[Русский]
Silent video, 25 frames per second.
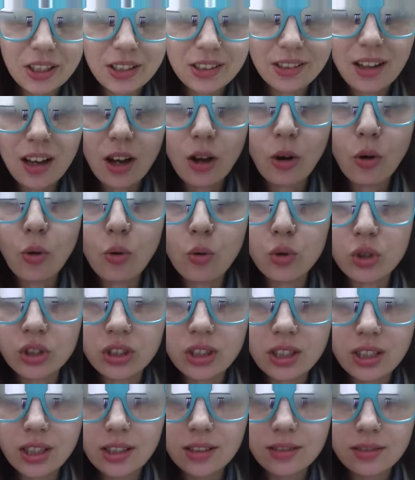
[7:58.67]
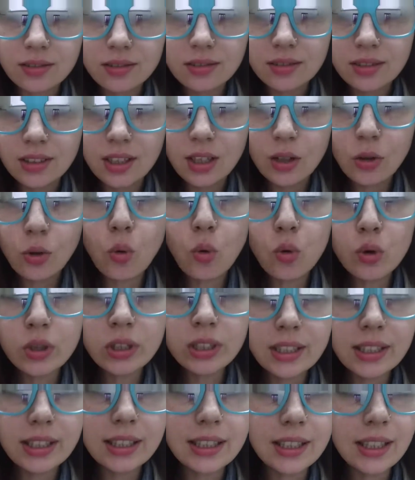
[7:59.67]
а куртки.
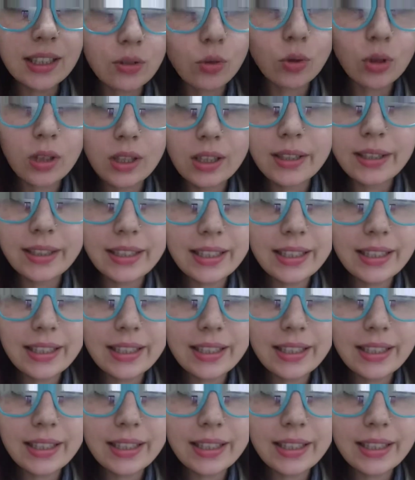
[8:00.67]
Куртки, которые не